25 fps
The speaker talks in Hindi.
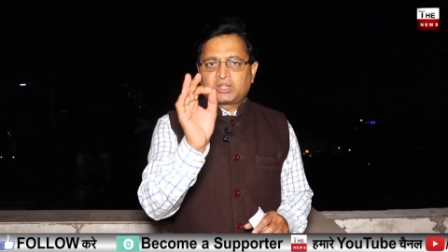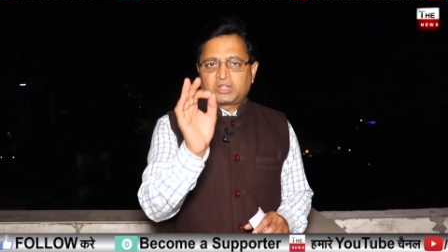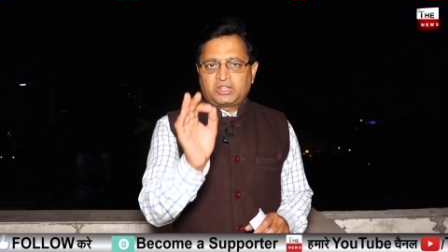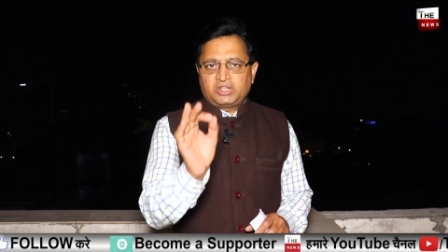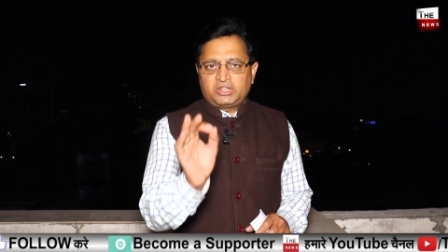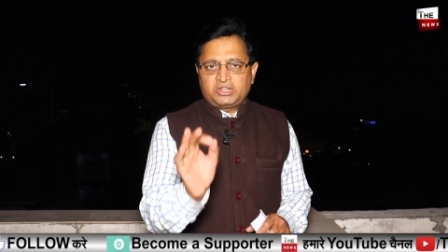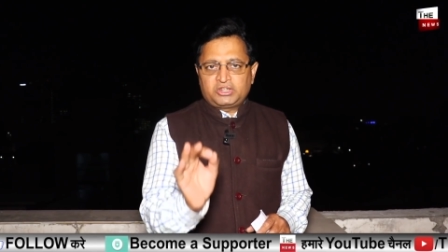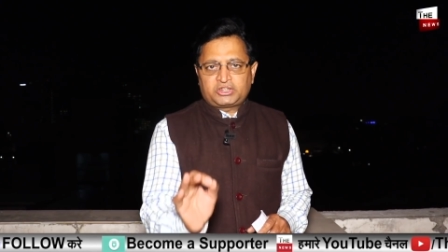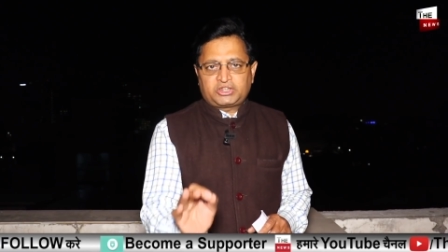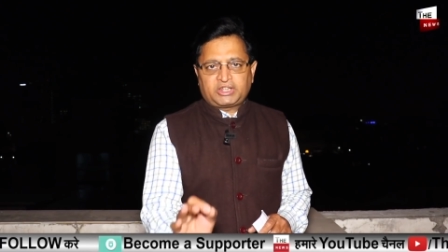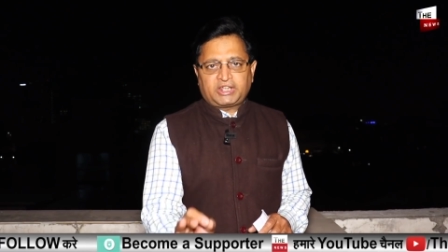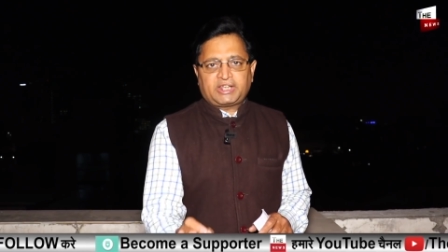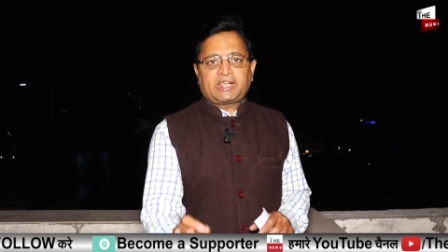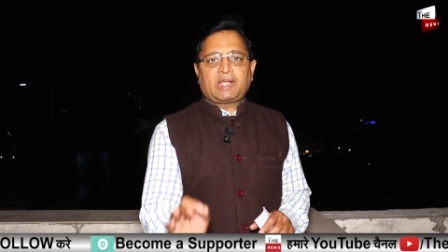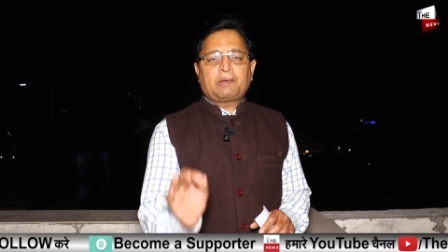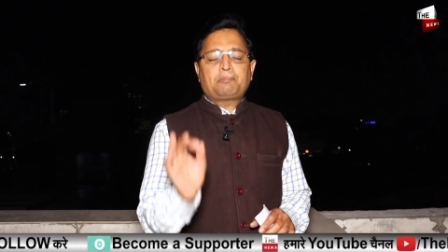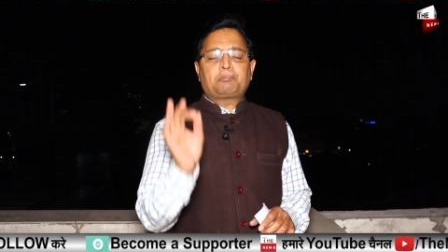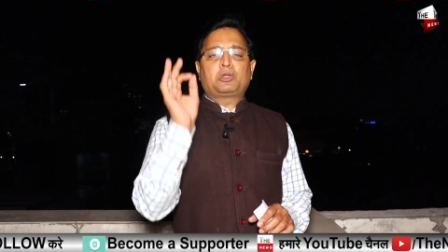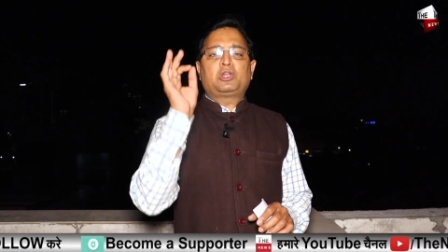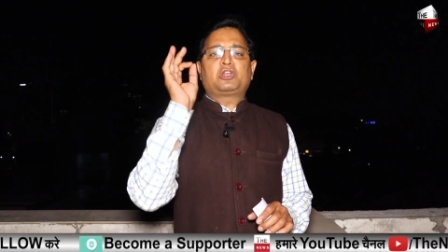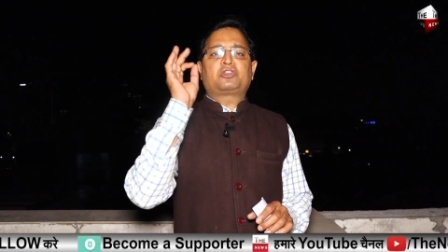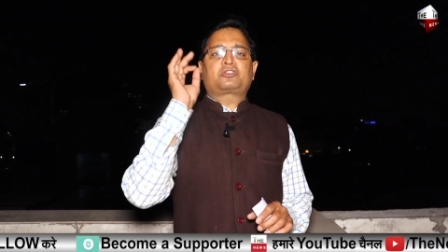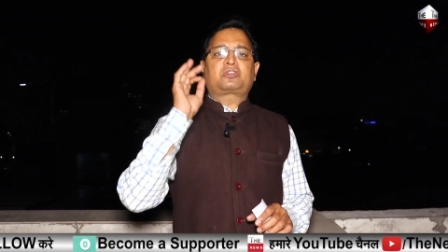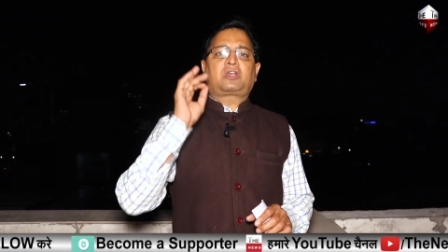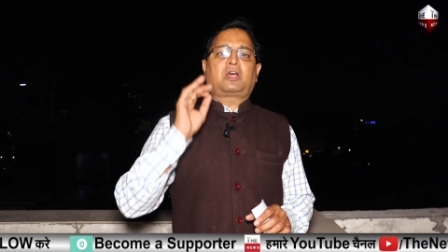गिनती के
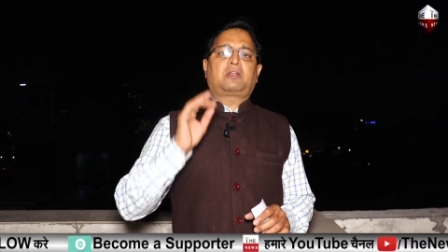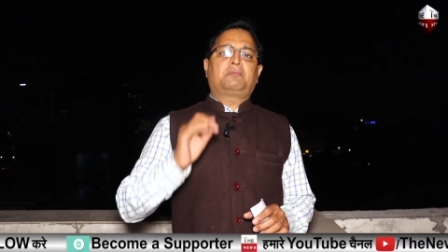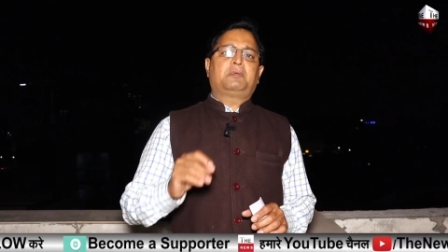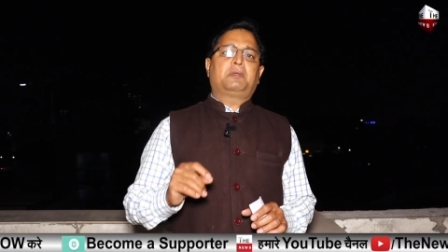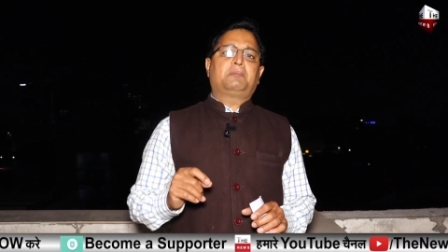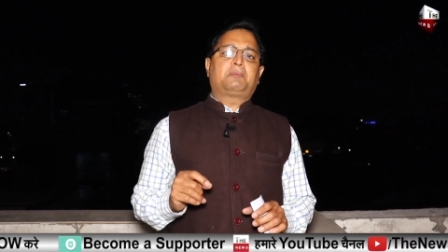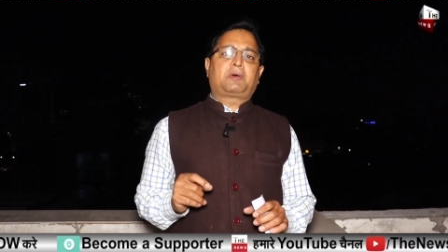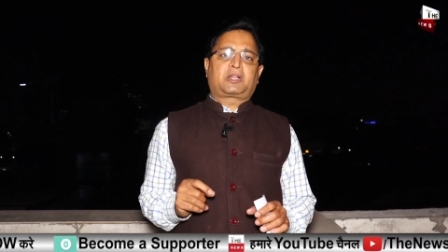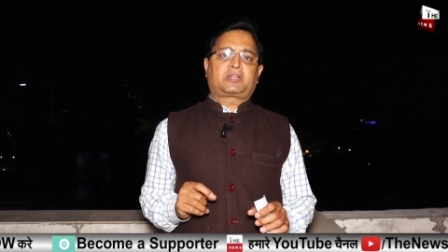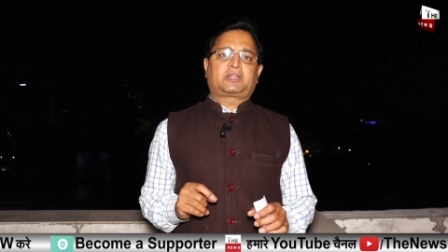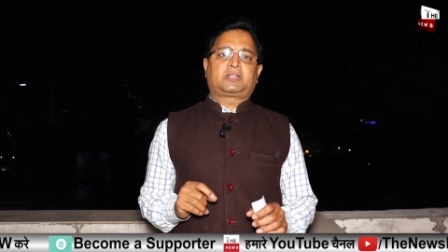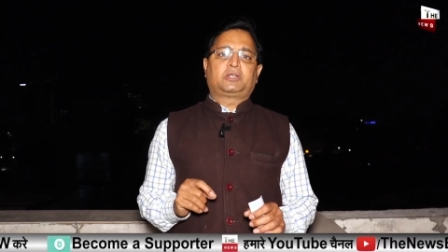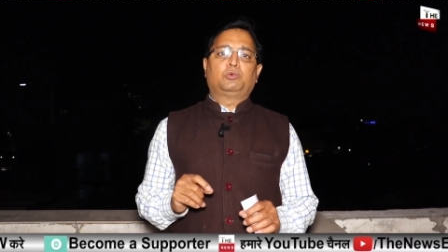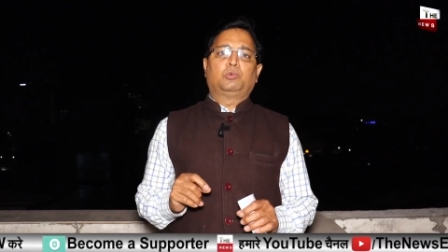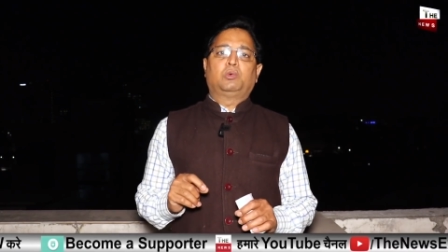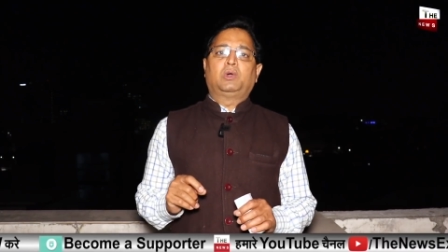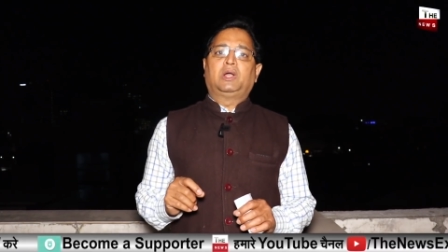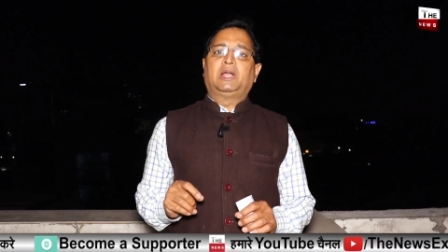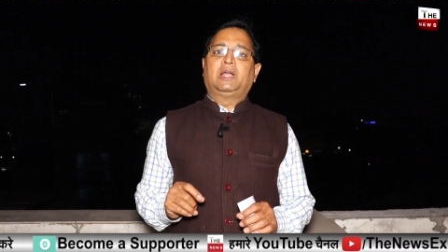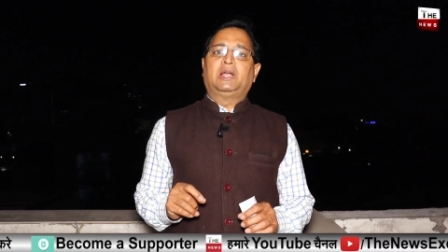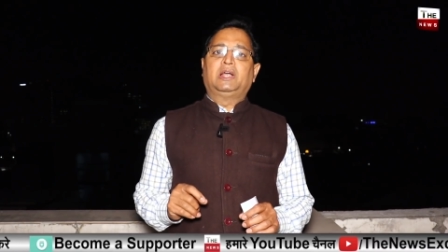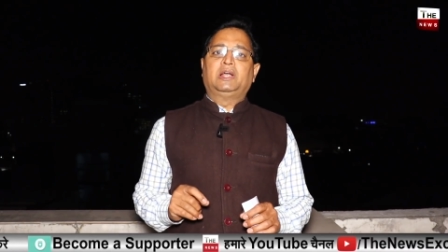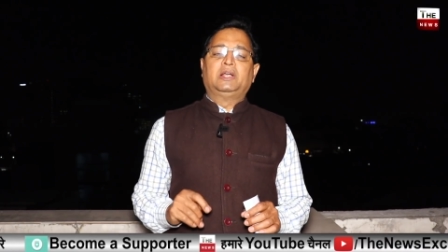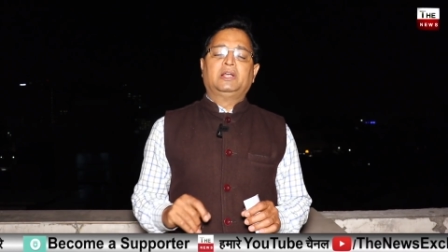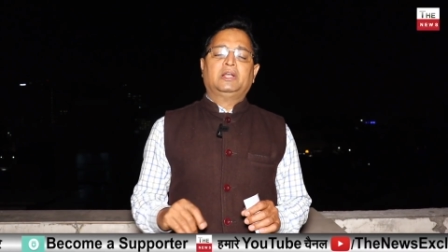पुलिसकर्मी भर्ती
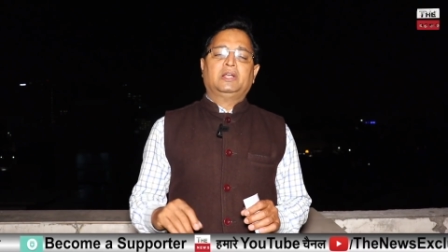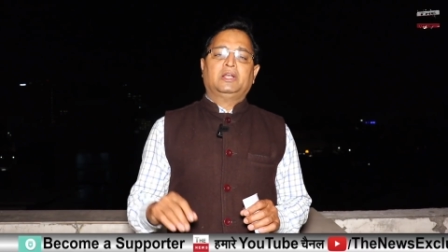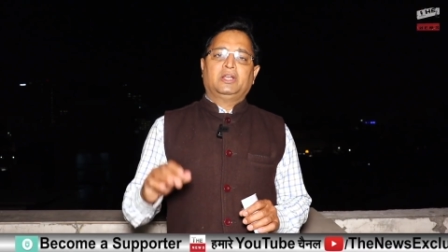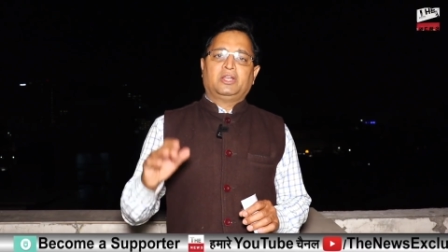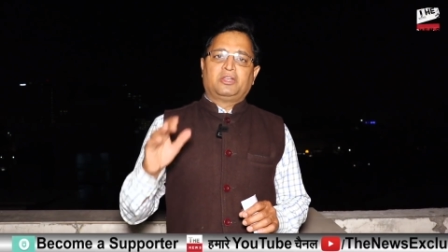हुए हैं